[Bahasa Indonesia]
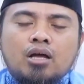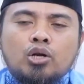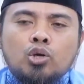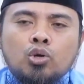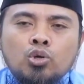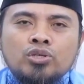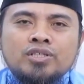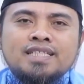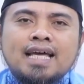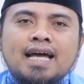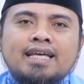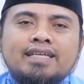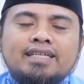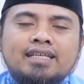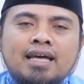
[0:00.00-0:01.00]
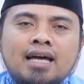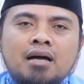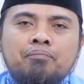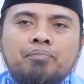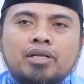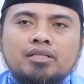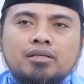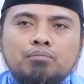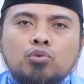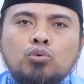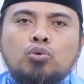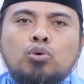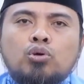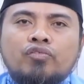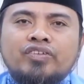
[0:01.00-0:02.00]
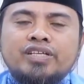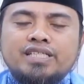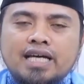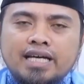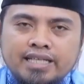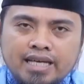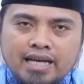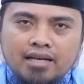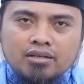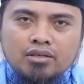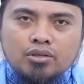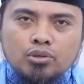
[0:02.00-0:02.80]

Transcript: Nun sakina bertemu huruf hijaiyah.